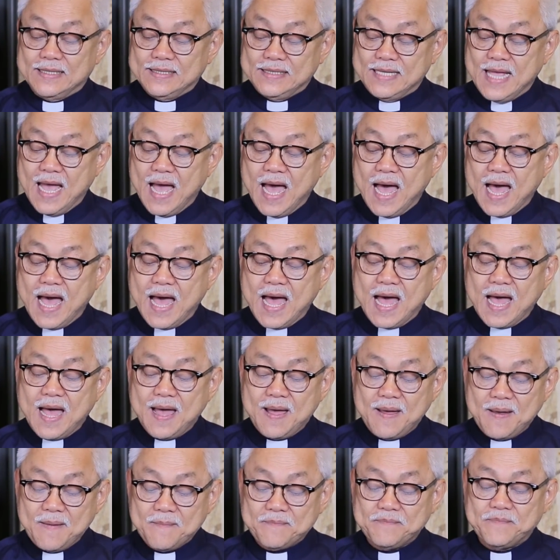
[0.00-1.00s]
อย่า
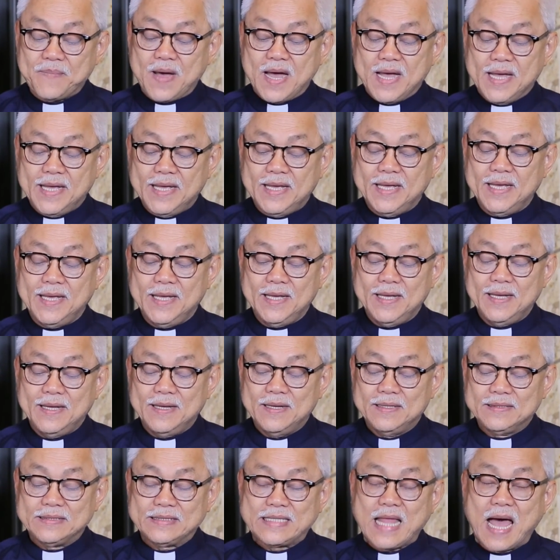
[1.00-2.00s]
ไป
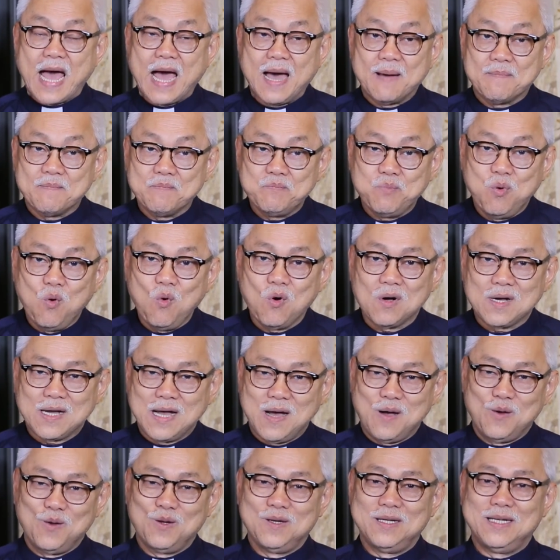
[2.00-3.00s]
ตามพวก
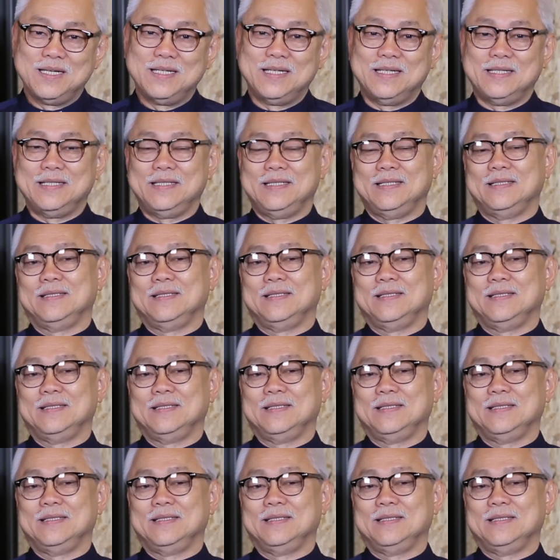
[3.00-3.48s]
เขาเลย